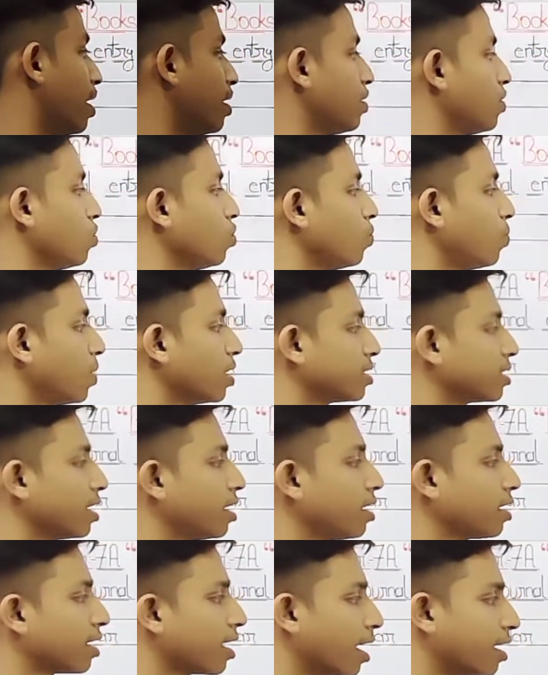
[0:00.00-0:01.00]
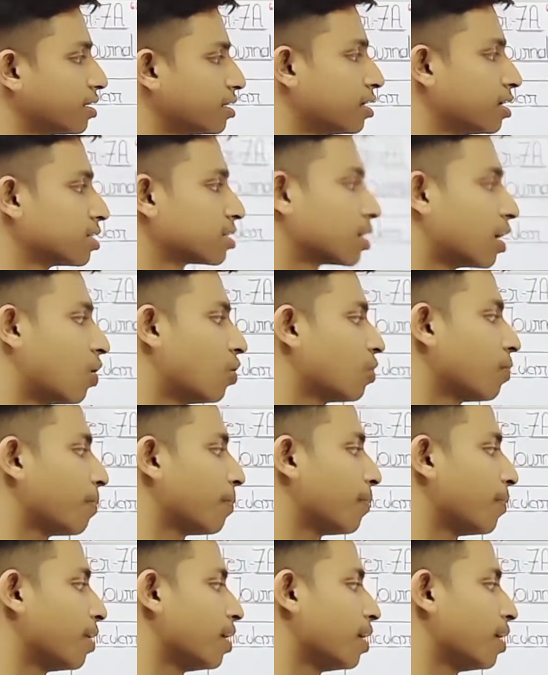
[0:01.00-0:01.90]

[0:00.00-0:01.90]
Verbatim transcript: एंड टू परसेंट कैश डिस्काउंट